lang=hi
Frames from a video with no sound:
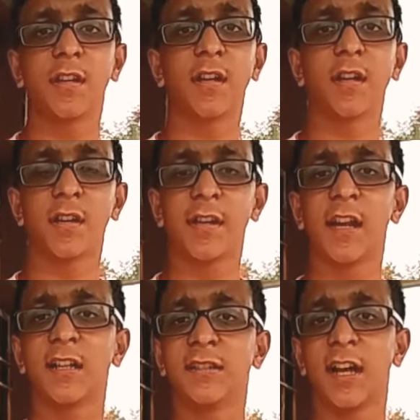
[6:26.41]
किया
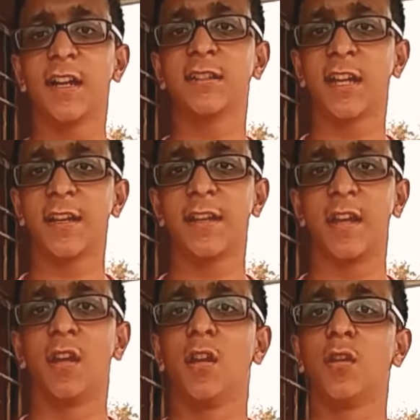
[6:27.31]
जाना चाहिए
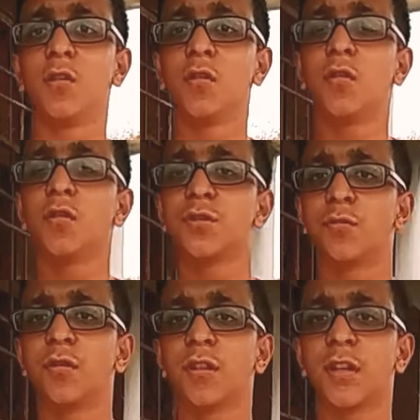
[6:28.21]
तो स्टोर
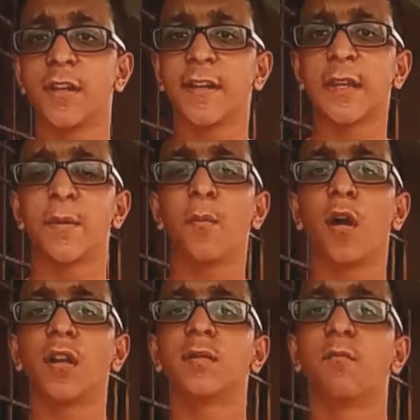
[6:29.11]
करने की भी
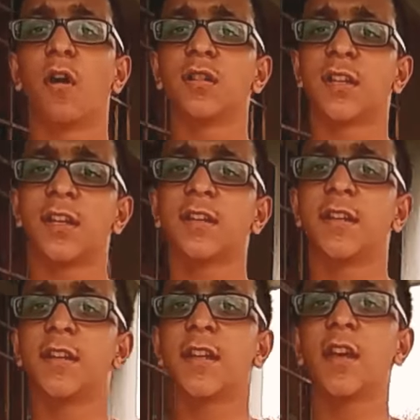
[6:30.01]
बहुत बहुत सारे
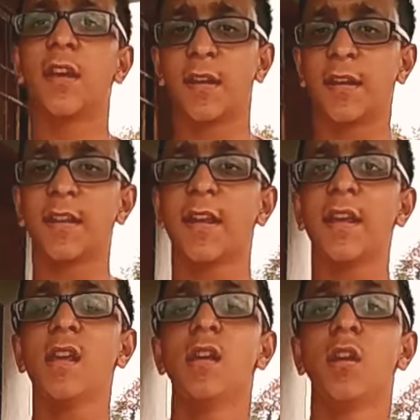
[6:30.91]
तरीके रहते
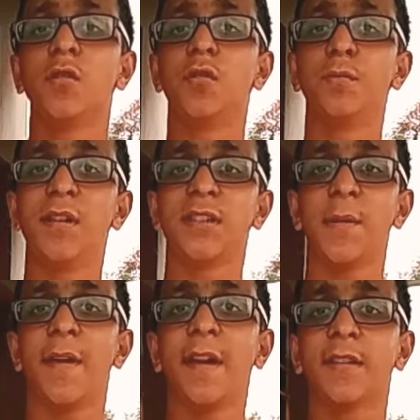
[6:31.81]
हैं तो उनमें से
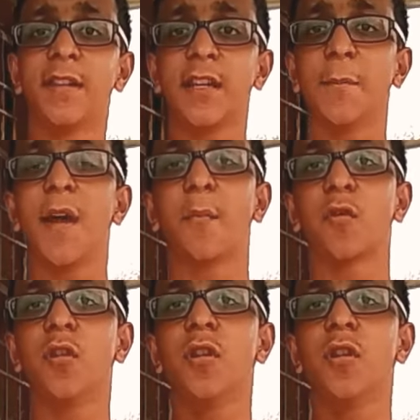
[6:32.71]
एक तरीका मैं आपको